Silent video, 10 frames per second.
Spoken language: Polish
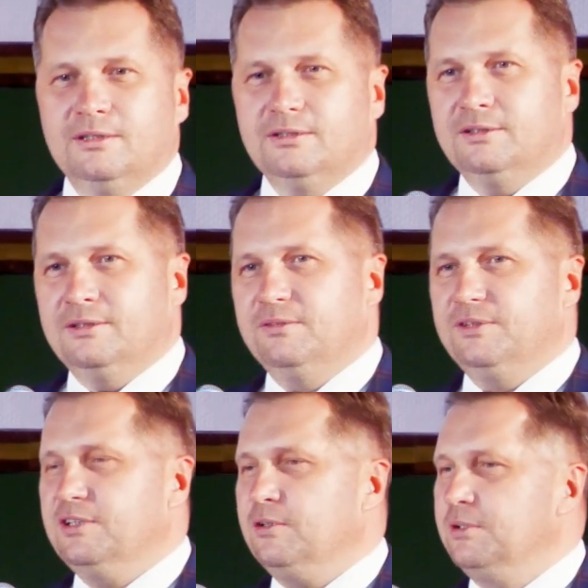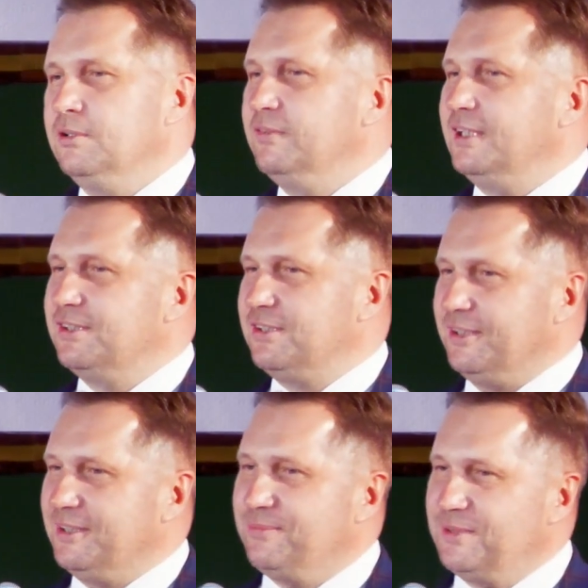e, wielką
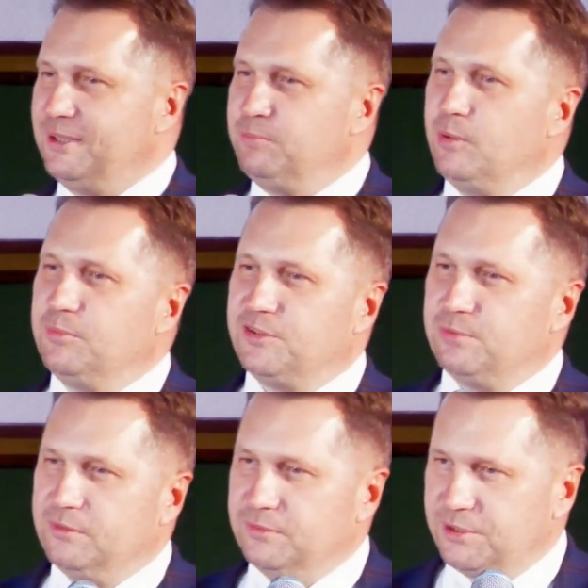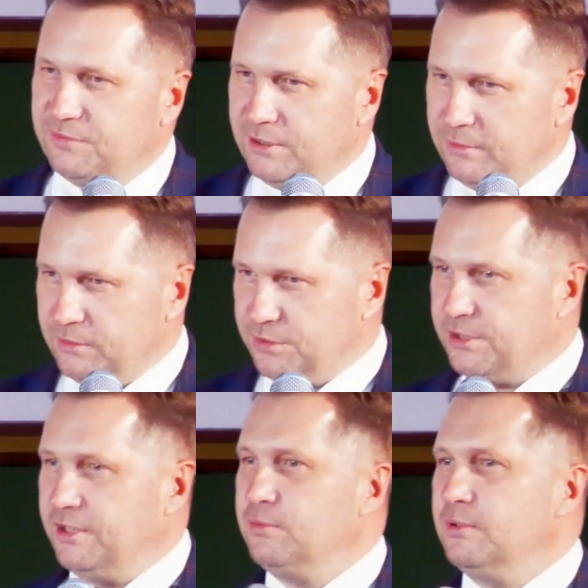inwencję i pomysłowość w
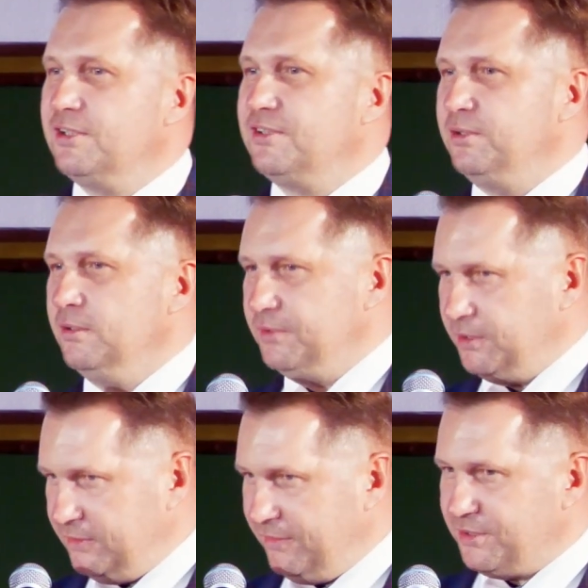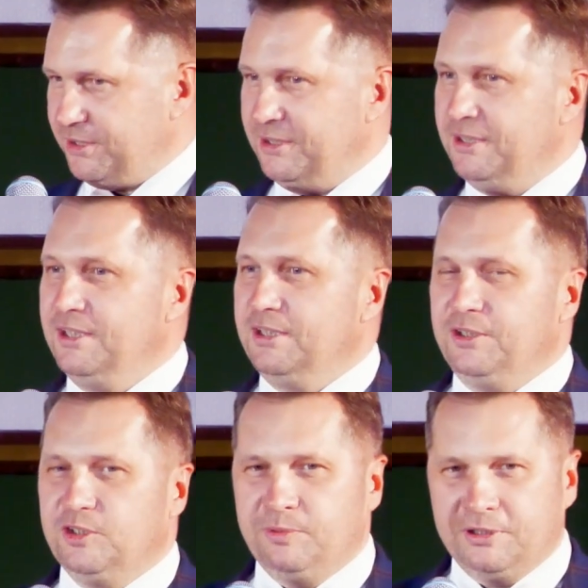działalności edukacyjno-wychowawczej
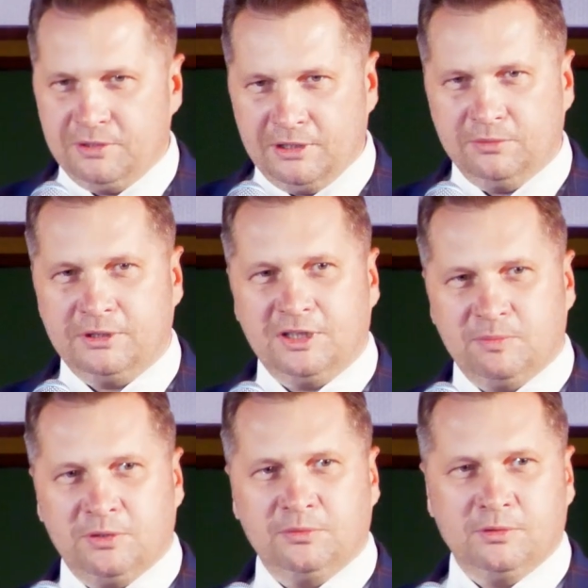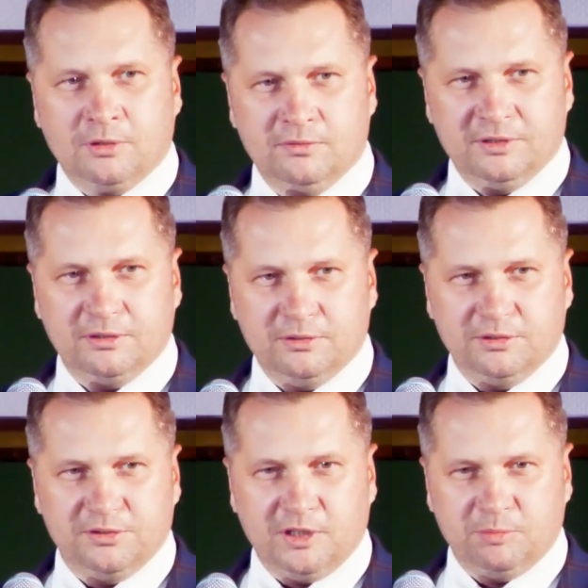Inspektoratu Transportu Drogowego.
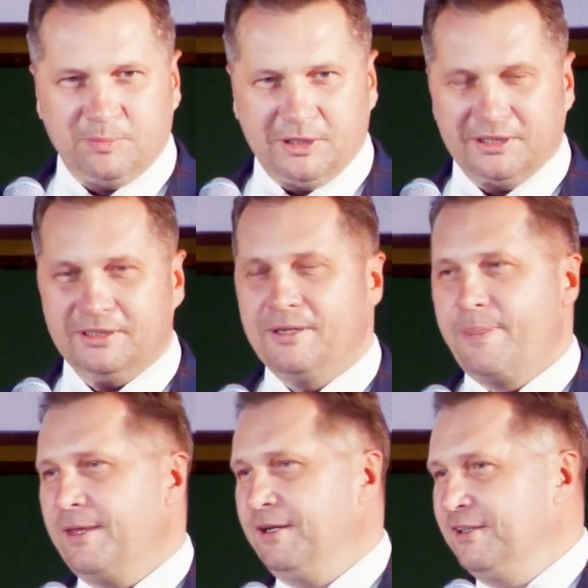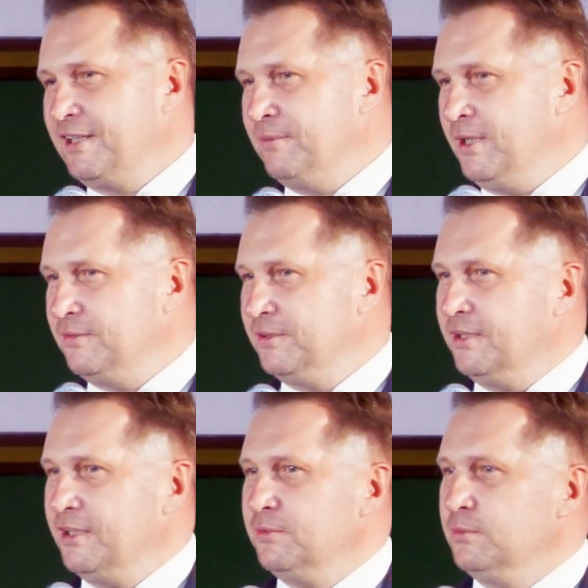To, co robi pan generał Alwin
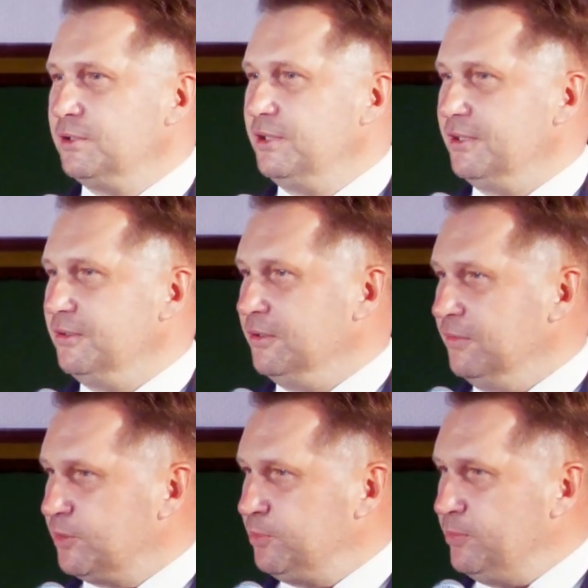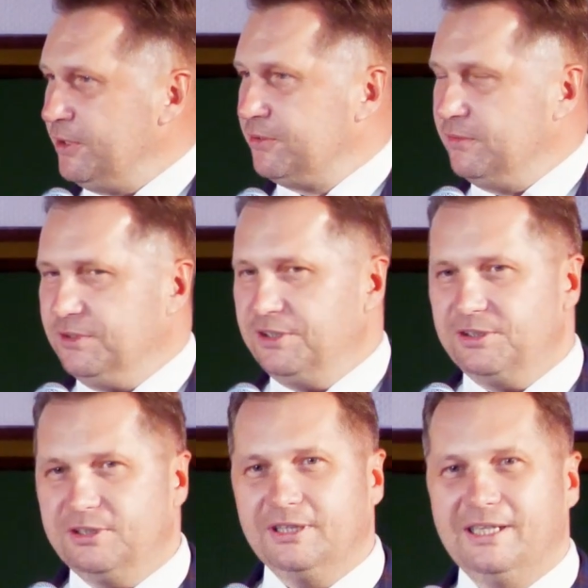Gajadur, jego
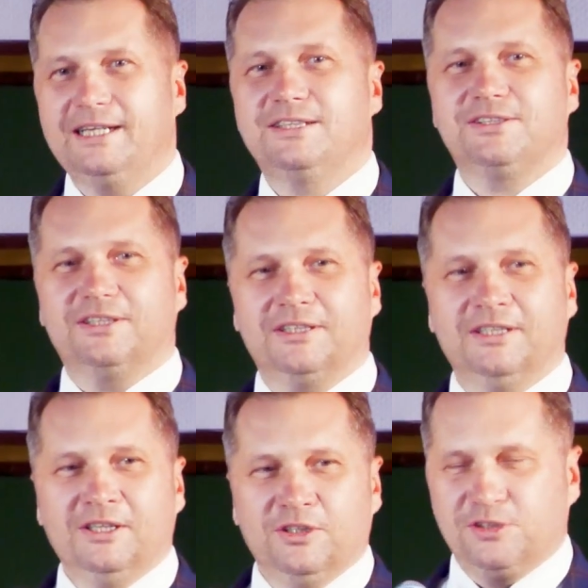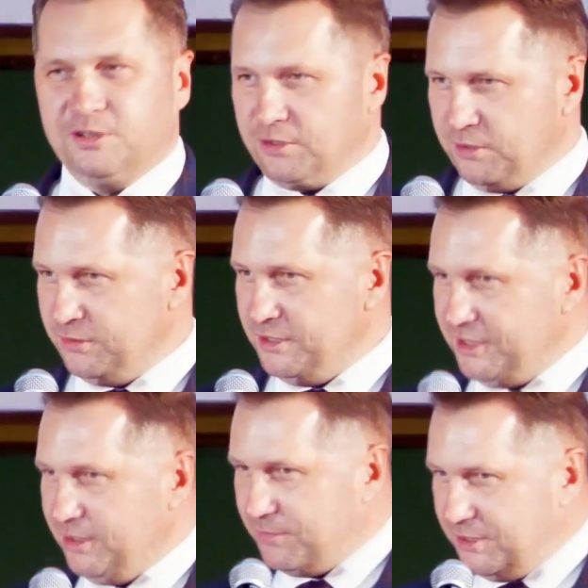współpracownicy, te lekcje z
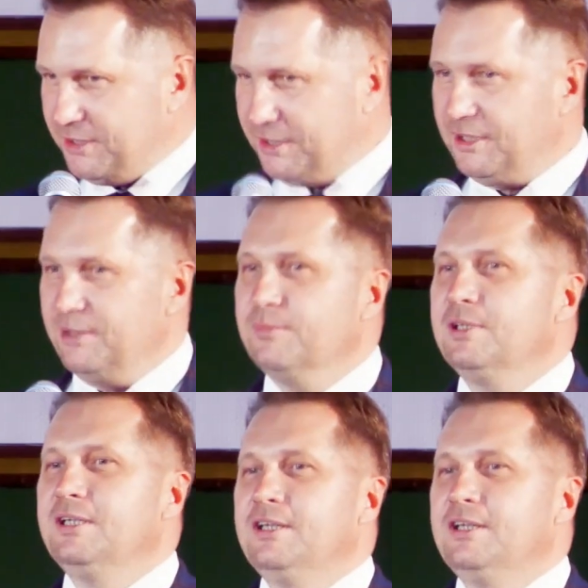krokodylkiem Tirkiem,